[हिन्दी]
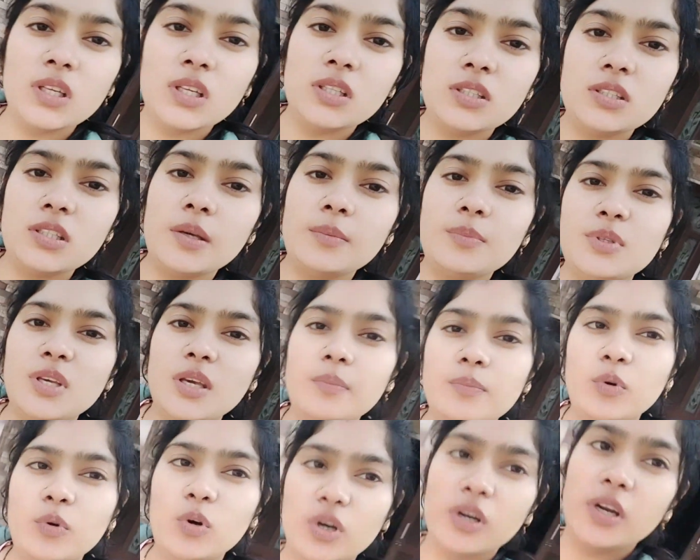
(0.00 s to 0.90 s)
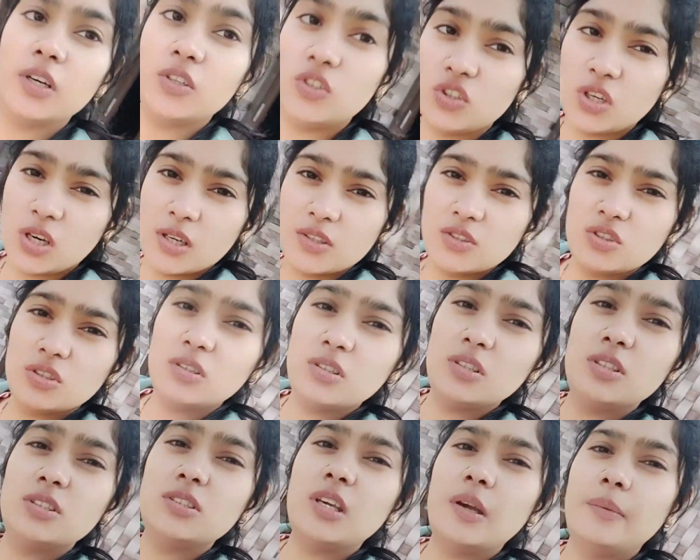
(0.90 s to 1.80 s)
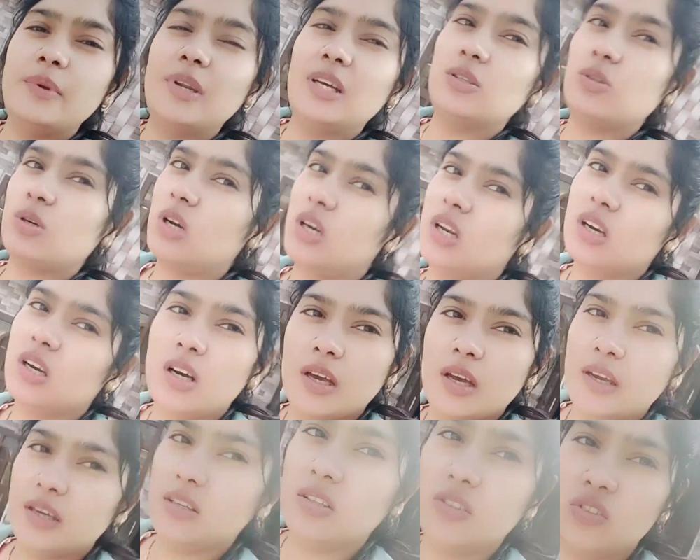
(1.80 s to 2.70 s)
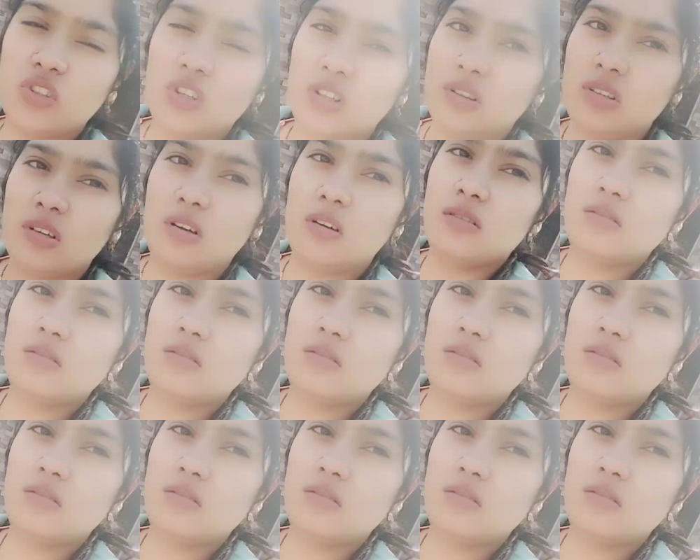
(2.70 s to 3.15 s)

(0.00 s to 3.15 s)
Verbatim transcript: सबसे इम्पोर्टेंट छाछ इसके बिना तो खाना खाया ही नहीं जाता